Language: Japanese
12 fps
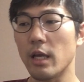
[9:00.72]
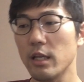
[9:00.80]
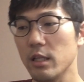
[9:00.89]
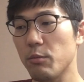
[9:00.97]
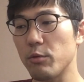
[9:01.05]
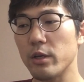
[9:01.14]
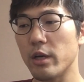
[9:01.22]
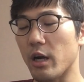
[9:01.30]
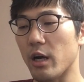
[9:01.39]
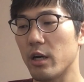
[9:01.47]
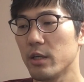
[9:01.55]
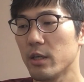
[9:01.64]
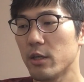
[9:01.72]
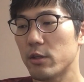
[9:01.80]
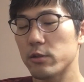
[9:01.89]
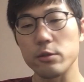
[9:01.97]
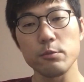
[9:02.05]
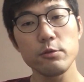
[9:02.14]
あ何でもいいから
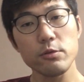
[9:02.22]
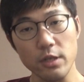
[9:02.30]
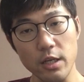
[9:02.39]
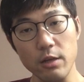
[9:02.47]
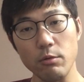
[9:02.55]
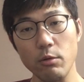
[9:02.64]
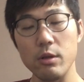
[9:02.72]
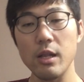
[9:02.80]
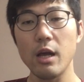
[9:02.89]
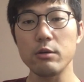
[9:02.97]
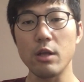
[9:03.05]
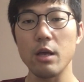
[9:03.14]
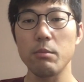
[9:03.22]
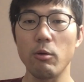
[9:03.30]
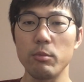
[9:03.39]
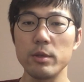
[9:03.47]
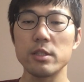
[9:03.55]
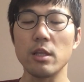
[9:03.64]
スムーズに折り合う競馬
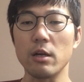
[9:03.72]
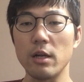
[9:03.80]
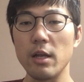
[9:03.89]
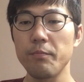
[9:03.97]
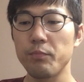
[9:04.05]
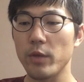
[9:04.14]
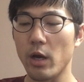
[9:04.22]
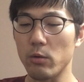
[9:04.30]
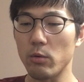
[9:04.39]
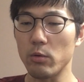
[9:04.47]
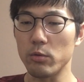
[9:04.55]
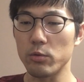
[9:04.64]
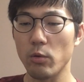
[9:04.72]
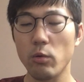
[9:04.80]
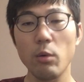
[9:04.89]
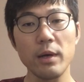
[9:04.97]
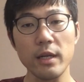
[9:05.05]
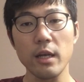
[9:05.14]
を見せたらねあのど
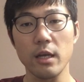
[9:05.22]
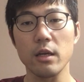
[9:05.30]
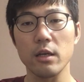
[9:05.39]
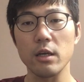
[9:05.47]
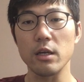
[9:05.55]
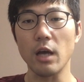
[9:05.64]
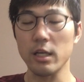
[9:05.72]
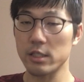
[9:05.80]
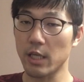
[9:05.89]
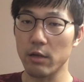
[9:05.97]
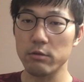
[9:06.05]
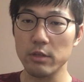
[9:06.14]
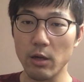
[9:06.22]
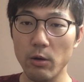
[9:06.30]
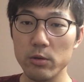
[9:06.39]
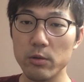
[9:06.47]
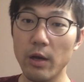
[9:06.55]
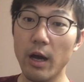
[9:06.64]
こまで、えー、弾けるんだ
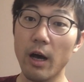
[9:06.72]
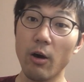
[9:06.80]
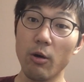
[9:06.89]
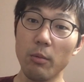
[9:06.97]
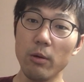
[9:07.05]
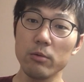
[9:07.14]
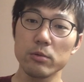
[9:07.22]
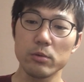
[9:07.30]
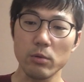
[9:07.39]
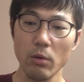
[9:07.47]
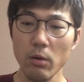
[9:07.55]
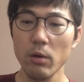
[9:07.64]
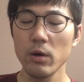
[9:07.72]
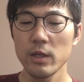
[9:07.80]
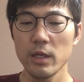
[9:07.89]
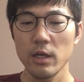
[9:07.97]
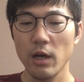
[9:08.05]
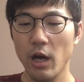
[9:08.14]
ろうとか思うと
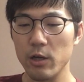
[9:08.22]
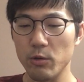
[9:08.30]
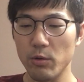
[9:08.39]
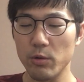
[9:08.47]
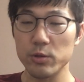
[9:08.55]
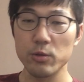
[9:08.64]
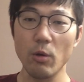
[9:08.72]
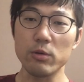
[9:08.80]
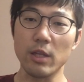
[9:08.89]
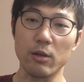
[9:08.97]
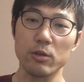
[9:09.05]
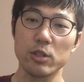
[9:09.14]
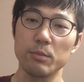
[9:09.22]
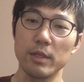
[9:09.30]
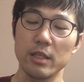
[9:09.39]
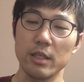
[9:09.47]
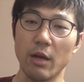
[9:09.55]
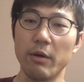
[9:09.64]
あのすごく楽し
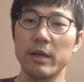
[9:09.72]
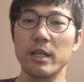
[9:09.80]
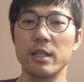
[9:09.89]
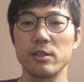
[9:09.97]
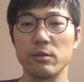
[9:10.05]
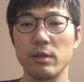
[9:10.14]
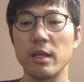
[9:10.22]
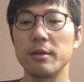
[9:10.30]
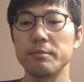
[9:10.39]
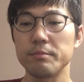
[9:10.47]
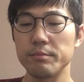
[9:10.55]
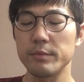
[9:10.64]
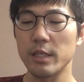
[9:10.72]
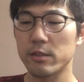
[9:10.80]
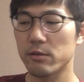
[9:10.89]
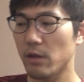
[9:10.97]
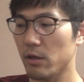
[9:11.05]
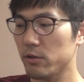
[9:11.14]
みなわけですよね。で
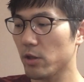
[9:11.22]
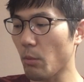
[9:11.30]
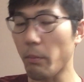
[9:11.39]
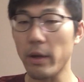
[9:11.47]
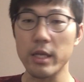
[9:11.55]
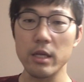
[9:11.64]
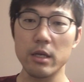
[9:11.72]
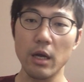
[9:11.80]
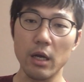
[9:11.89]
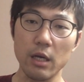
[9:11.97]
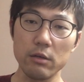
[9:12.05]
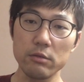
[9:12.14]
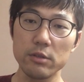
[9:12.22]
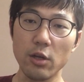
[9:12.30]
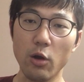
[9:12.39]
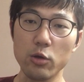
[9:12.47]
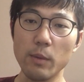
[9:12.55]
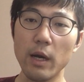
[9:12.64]
少なくともまあ引っかかるって
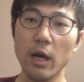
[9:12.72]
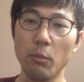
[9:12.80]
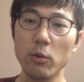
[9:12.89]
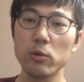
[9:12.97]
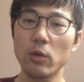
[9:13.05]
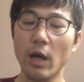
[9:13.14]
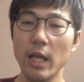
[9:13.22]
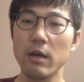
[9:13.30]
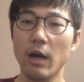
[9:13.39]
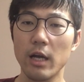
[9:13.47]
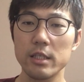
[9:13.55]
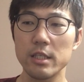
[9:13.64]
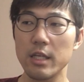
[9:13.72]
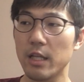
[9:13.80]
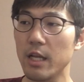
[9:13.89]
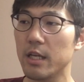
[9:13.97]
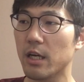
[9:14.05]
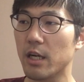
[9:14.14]
のは馬がもっと速く走り
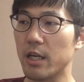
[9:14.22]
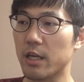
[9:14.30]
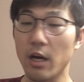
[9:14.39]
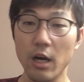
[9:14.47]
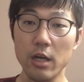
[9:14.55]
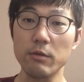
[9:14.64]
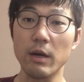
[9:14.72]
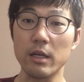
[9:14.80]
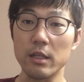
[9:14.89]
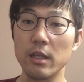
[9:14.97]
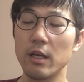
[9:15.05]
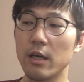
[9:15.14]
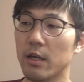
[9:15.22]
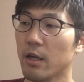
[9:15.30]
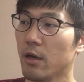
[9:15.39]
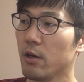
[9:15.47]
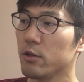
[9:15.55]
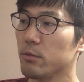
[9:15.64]
たいから引っかかるわけで
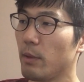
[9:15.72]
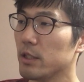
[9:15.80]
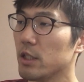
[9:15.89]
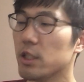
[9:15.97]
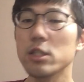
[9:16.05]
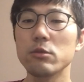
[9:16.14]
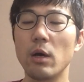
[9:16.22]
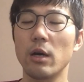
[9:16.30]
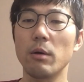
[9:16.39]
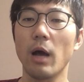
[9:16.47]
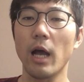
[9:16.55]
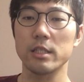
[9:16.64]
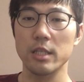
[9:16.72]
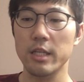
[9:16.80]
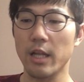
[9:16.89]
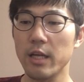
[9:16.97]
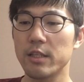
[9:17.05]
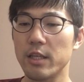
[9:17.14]
馬自身は走
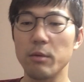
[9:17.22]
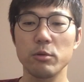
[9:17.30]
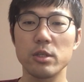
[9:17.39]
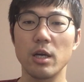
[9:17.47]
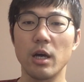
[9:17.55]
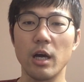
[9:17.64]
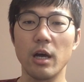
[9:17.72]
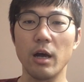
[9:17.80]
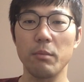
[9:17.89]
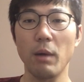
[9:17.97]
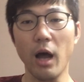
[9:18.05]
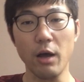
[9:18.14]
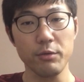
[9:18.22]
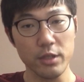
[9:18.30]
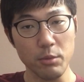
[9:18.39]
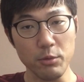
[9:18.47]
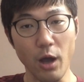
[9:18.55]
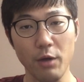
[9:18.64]
りたいって気持ちがまあ
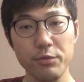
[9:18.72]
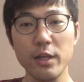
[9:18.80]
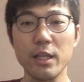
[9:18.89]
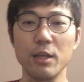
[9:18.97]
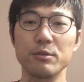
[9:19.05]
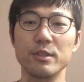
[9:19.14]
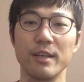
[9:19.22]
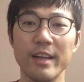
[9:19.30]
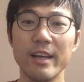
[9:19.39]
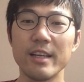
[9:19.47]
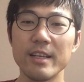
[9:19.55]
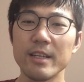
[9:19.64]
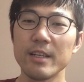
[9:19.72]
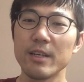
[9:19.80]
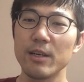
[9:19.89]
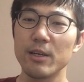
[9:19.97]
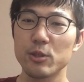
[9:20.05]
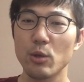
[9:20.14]
多分溢れてるんだよね。
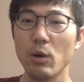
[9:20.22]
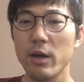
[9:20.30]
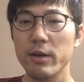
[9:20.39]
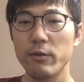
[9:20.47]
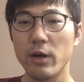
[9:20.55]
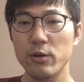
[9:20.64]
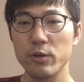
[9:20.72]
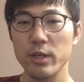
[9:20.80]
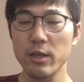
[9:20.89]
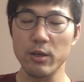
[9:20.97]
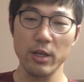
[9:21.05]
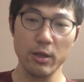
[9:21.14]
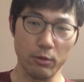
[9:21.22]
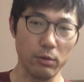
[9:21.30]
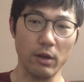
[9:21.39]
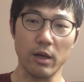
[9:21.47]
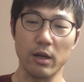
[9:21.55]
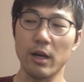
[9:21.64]
それはあのいい、いいこ
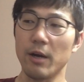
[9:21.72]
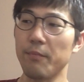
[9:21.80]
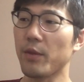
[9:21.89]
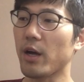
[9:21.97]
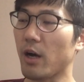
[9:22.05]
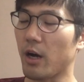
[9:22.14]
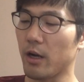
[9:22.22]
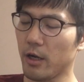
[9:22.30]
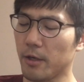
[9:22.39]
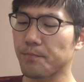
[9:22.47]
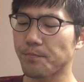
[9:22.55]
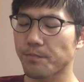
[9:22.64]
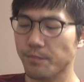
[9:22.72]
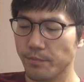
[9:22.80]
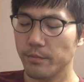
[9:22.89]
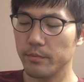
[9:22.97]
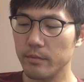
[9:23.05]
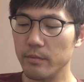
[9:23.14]
とだからなんか
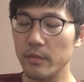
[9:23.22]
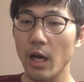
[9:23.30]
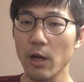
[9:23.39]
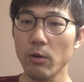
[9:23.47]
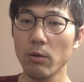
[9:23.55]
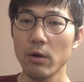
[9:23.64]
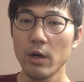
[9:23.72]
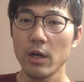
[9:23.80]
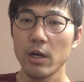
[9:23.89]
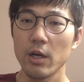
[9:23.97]
あの